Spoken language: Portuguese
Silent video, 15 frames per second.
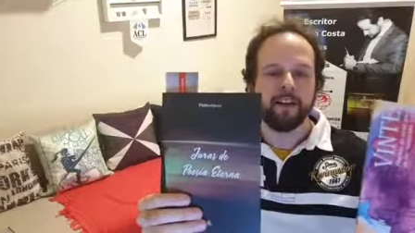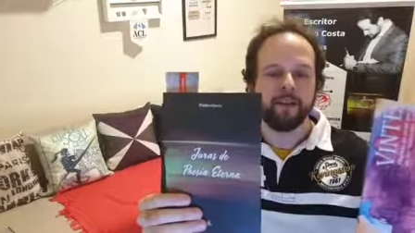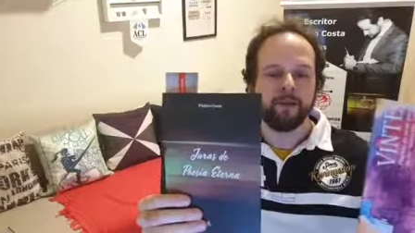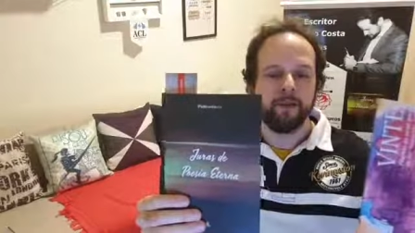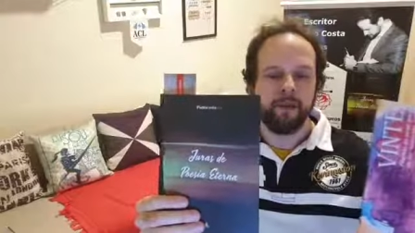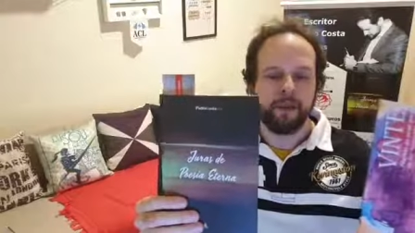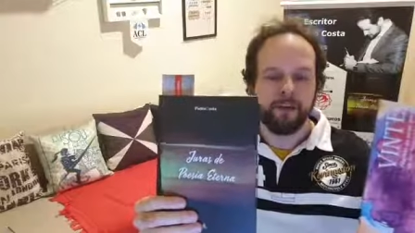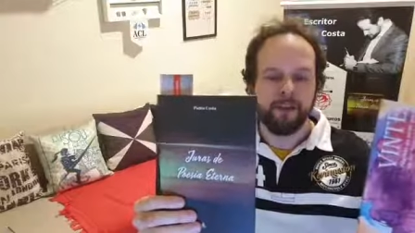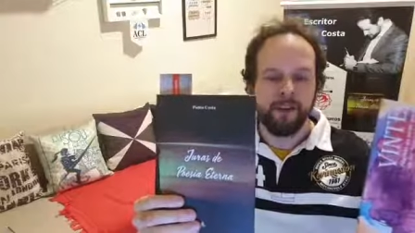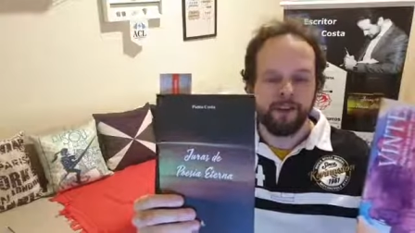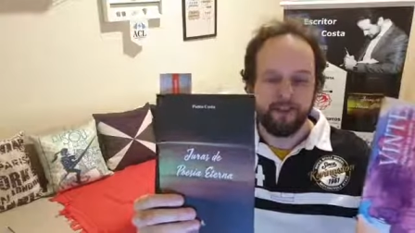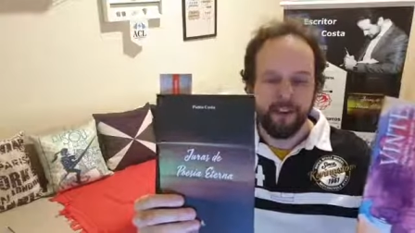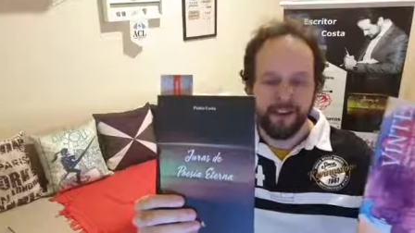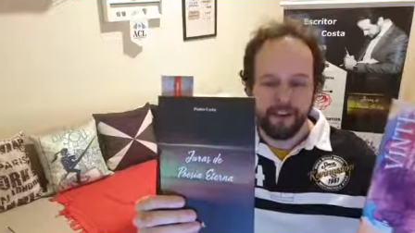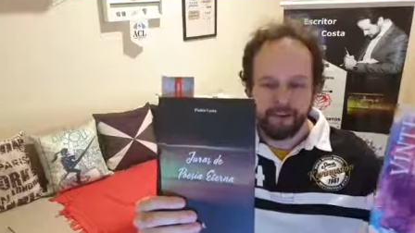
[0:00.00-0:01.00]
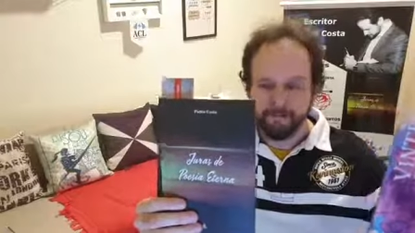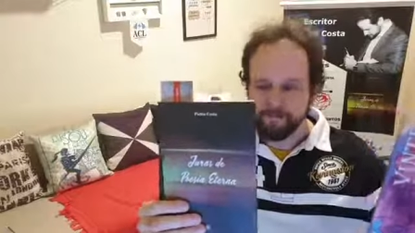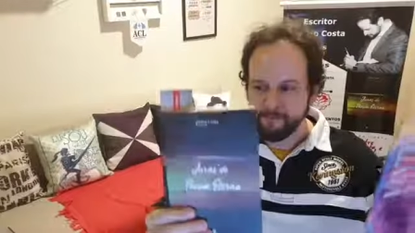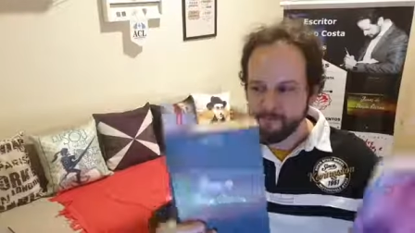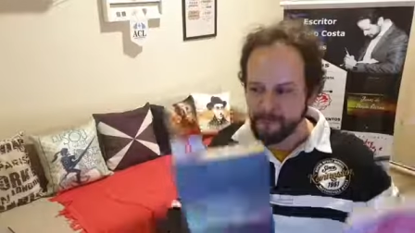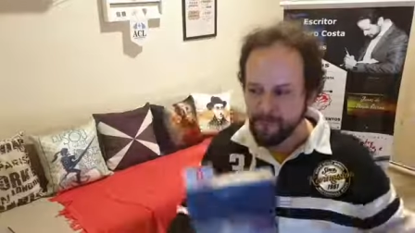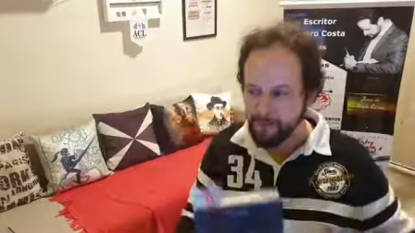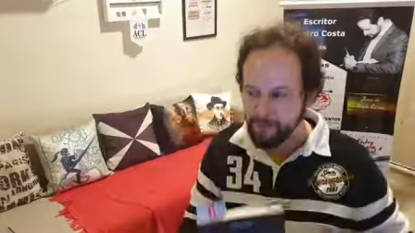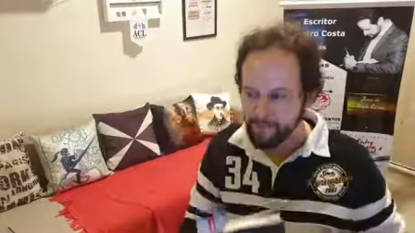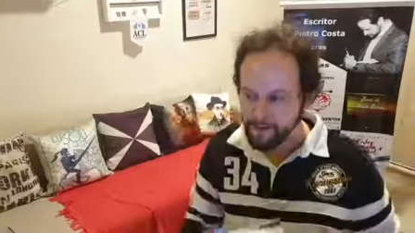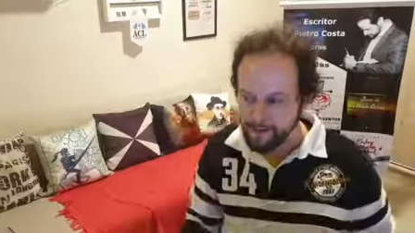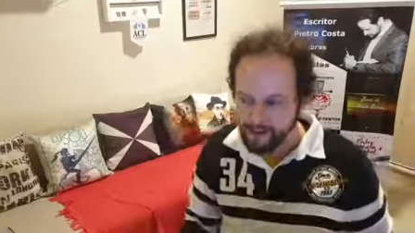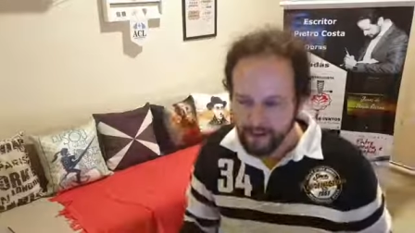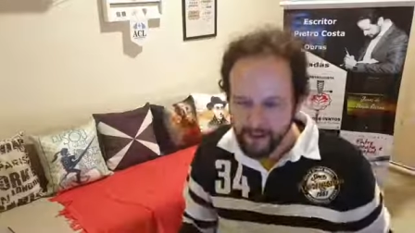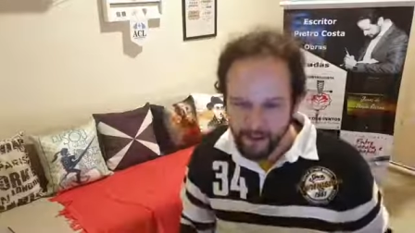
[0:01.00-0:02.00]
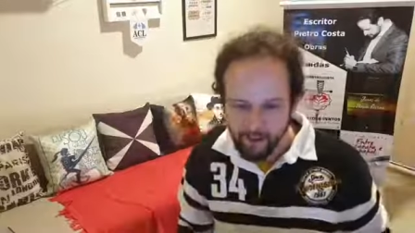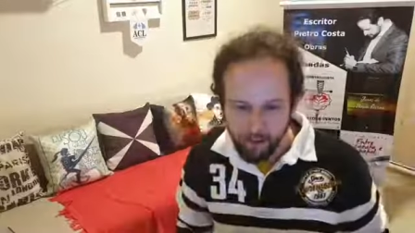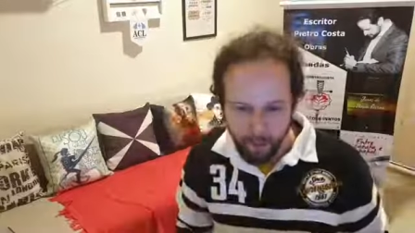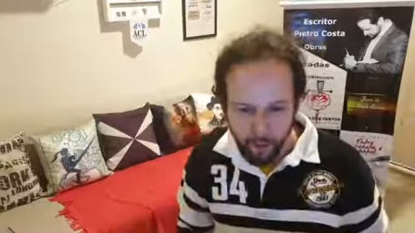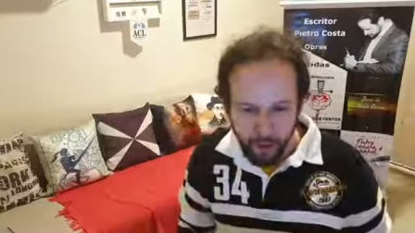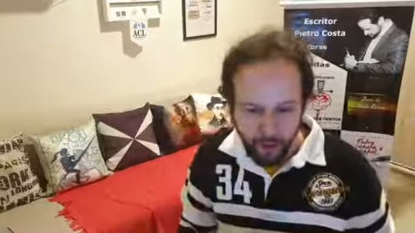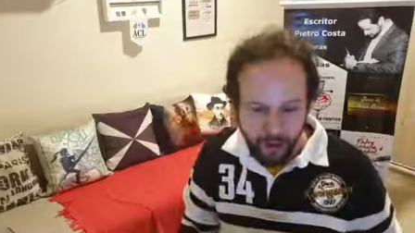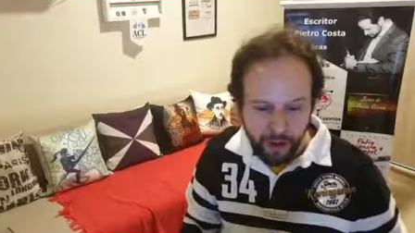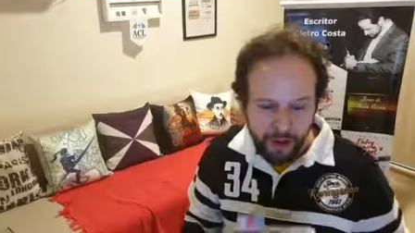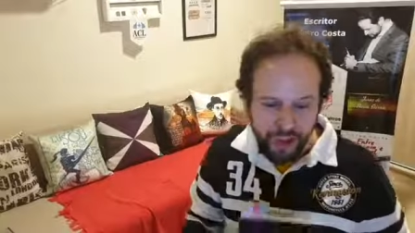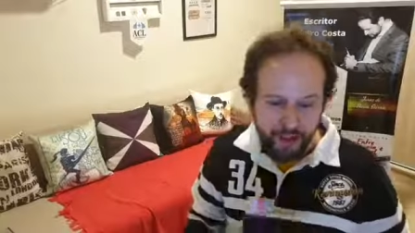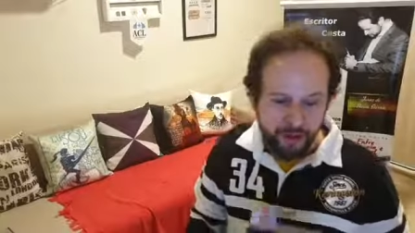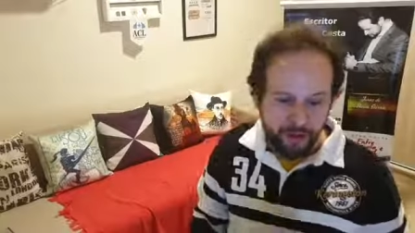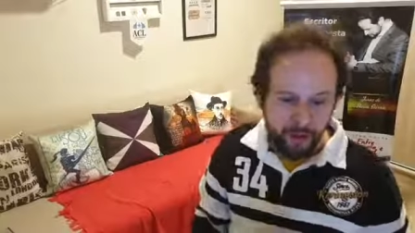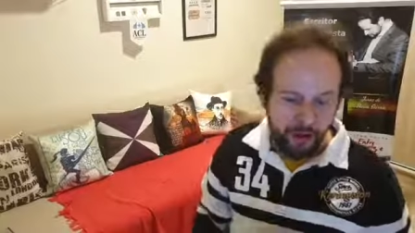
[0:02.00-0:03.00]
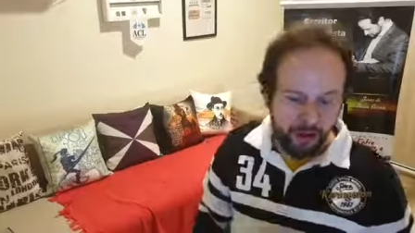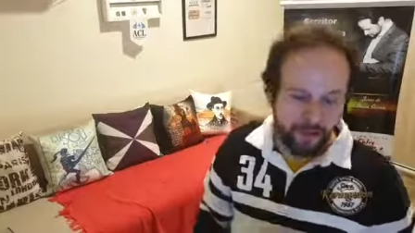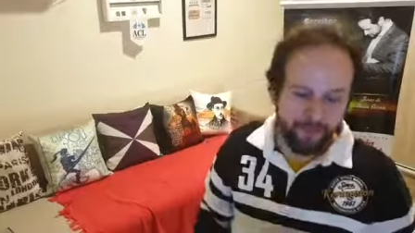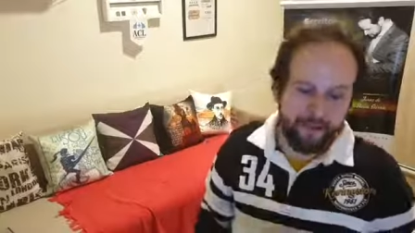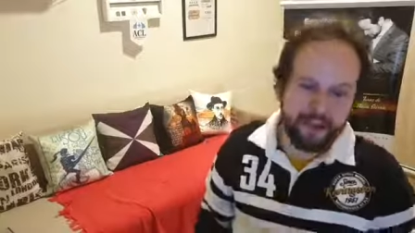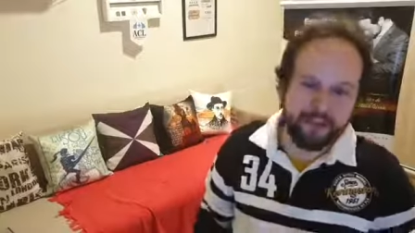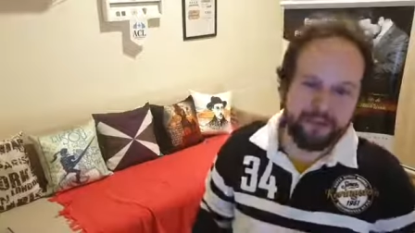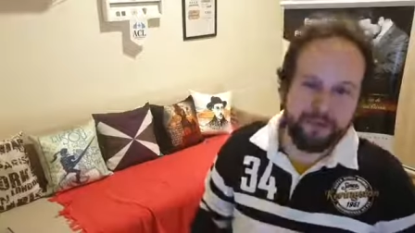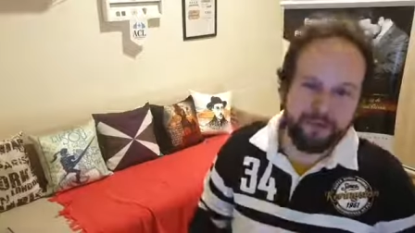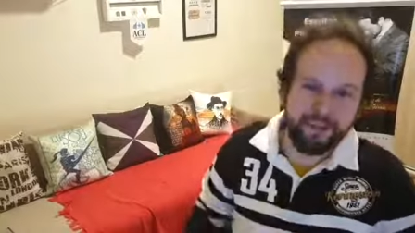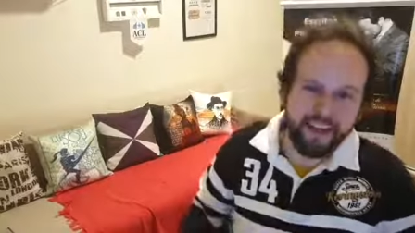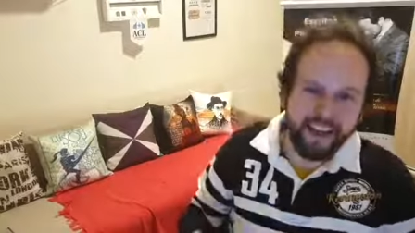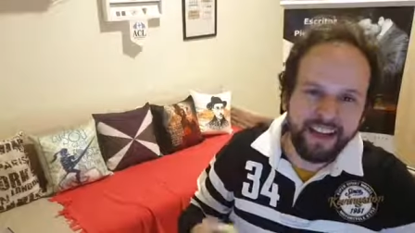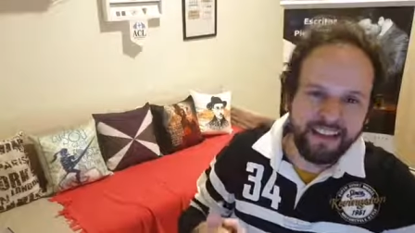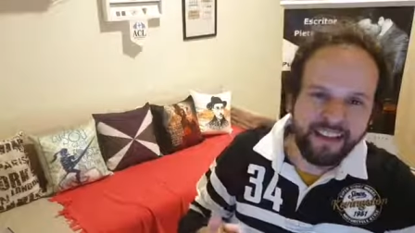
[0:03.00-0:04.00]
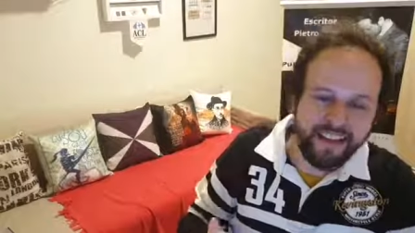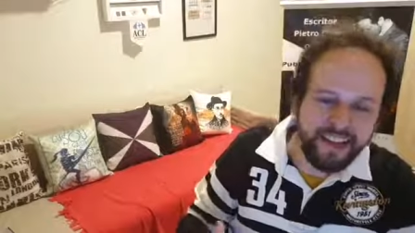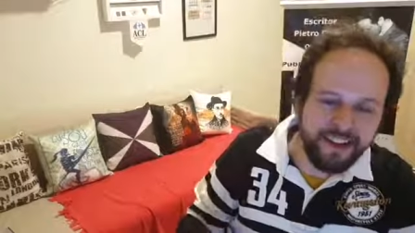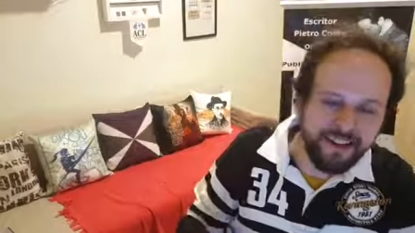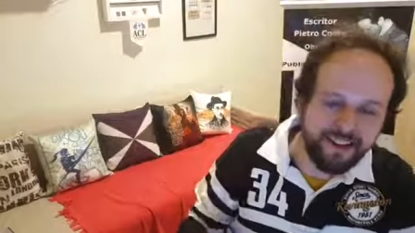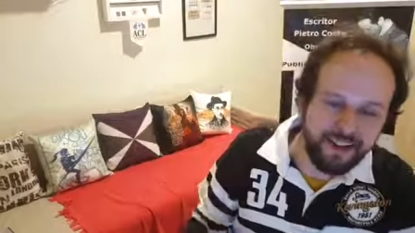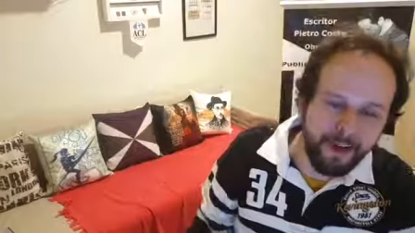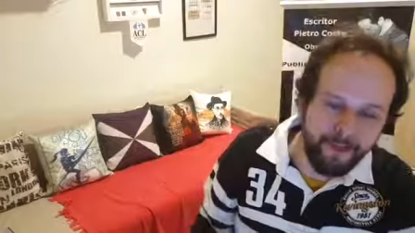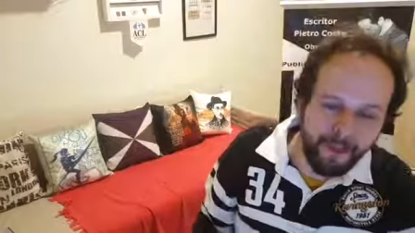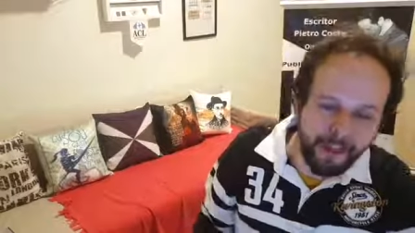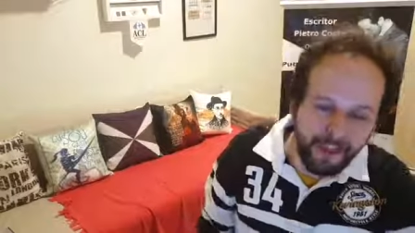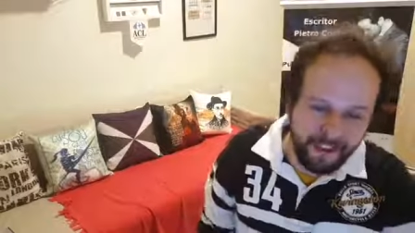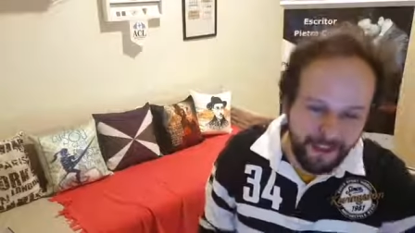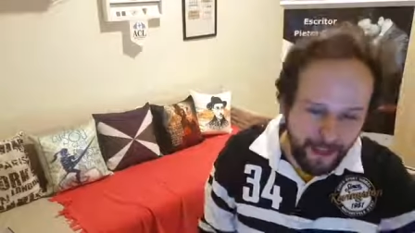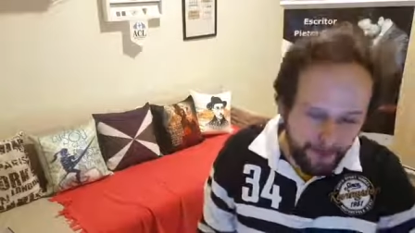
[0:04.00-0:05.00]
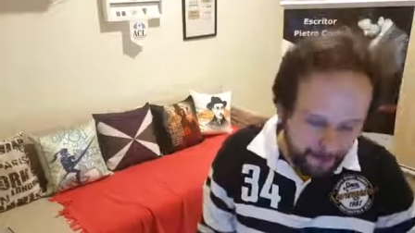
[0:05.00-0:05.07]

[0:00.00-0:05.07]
tomando café. Por hoje é só, mas não fiquem tristes que amanhã tem